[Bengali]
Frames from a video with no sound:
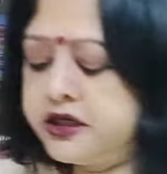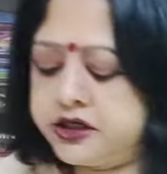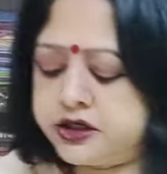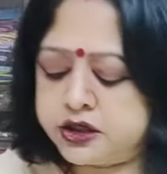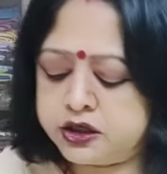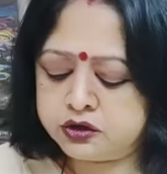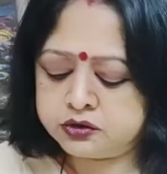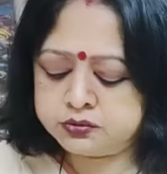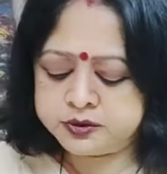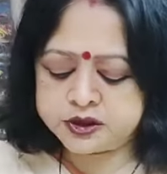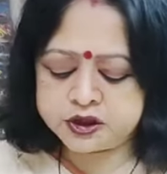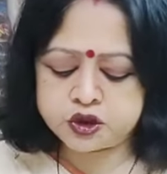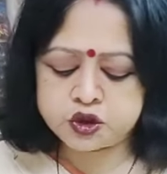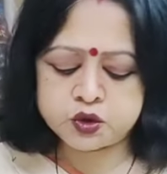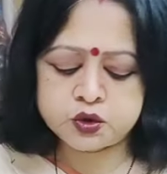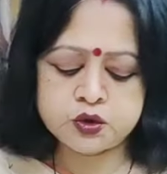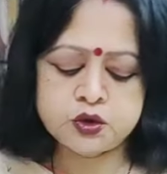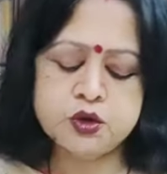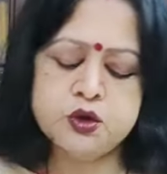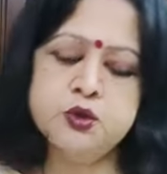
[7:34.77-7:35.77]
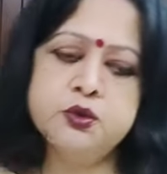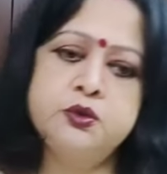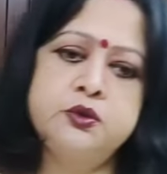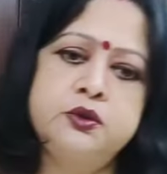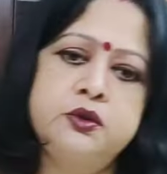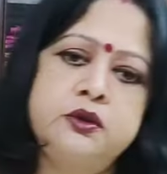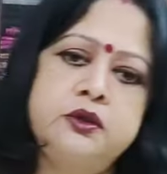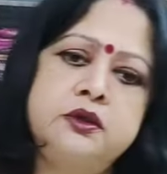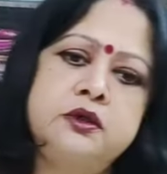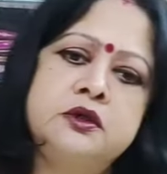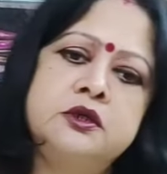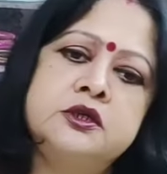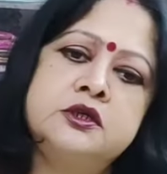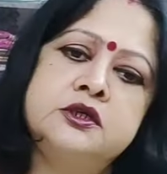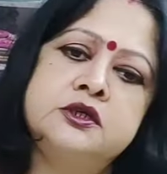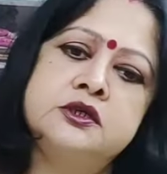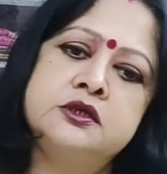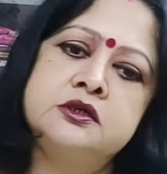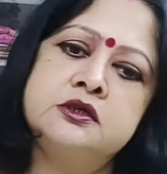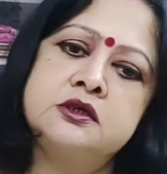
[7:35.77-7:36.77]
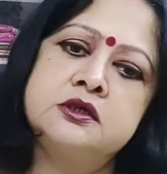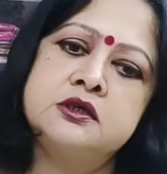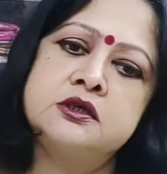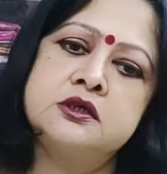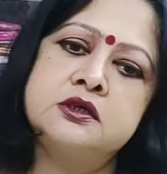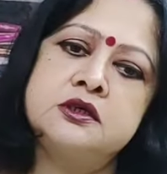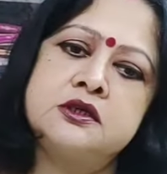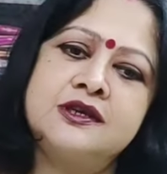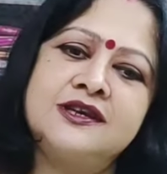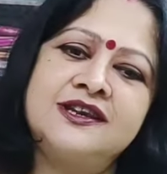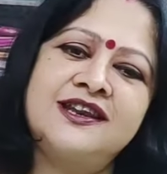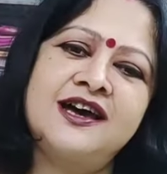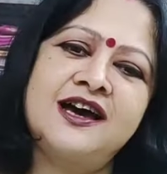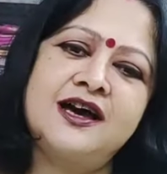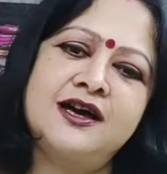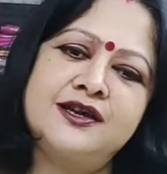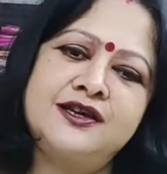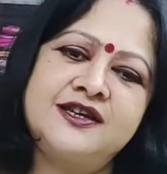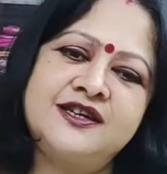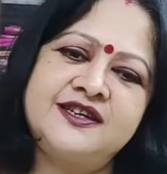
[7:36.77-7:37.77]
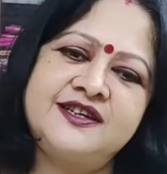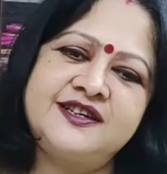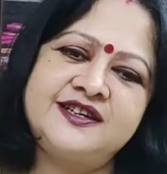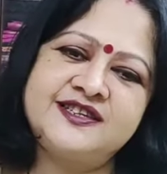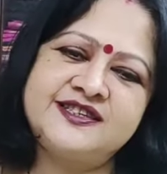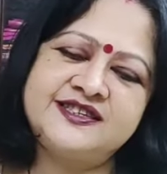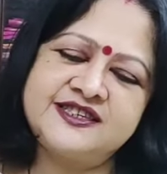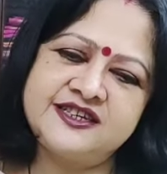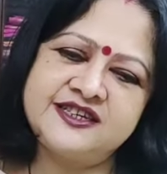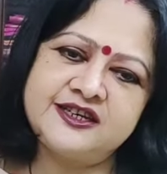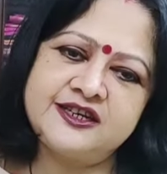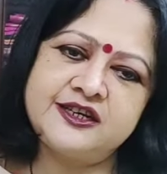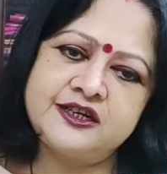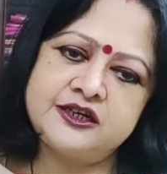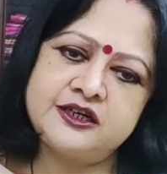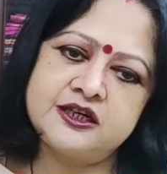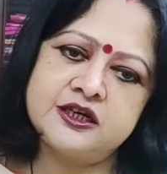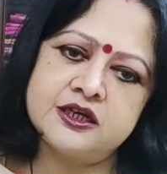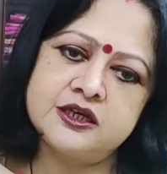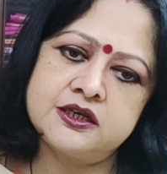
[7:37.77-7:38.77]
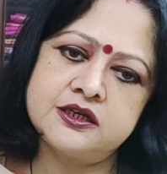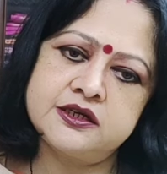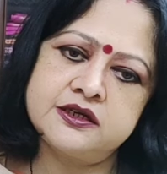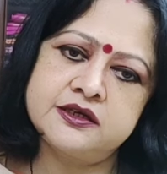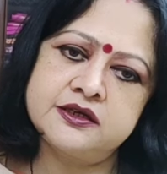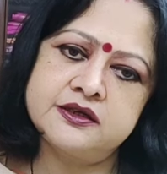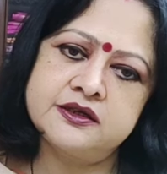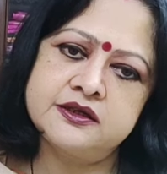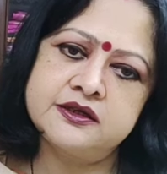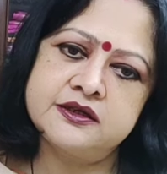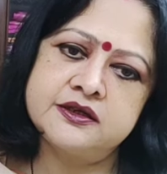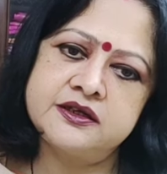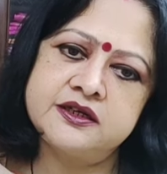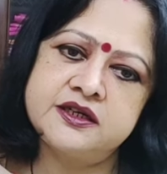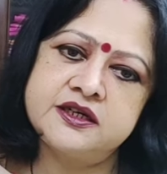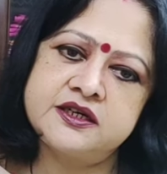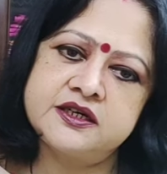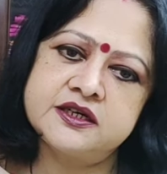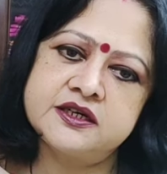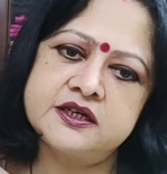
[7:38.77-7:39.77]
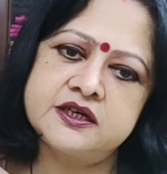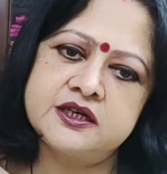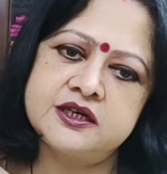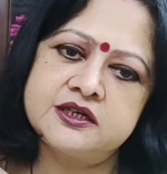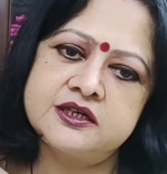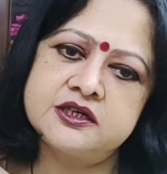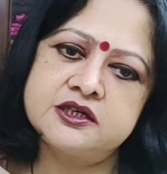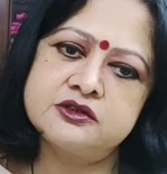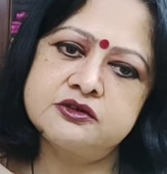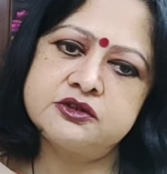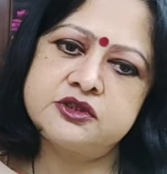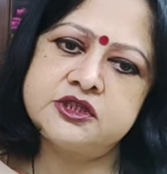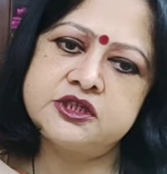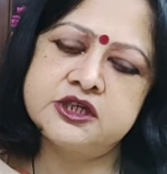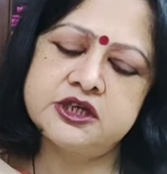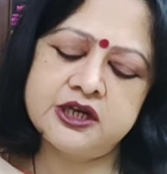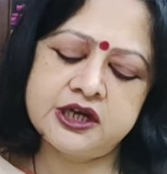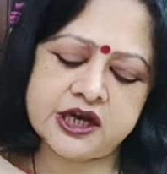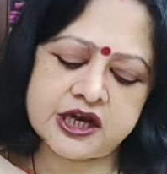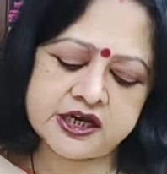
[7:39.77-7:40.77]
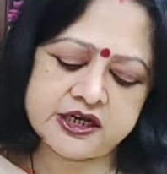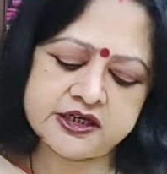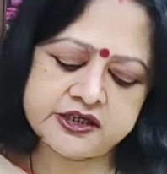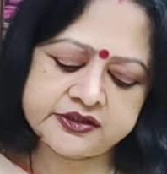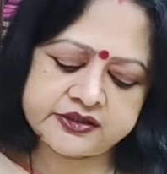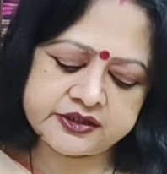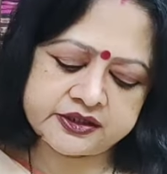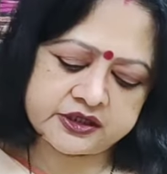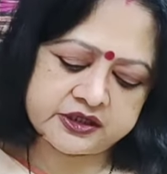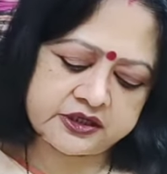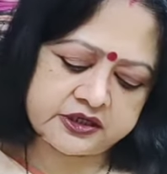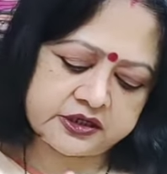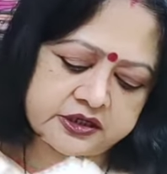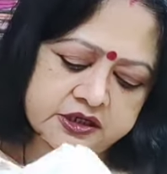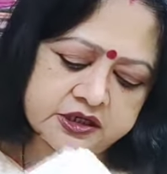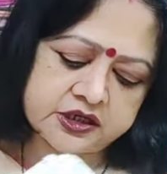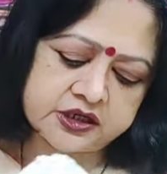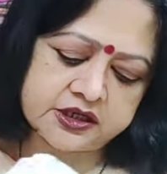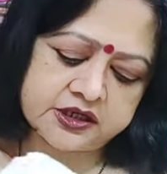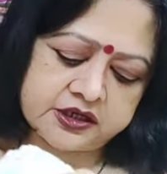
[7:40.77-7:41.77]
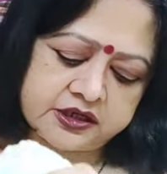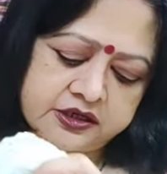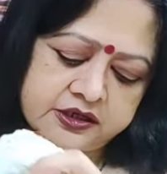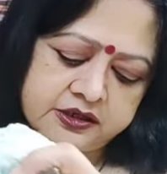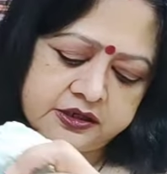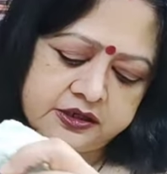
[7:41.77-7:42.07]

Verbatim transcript: এটাও ভীষণ সুন্দর লাইট সি গ্রিন কালার এটার কালারটা হচ্ছে লাইট সি গ্রিন কালার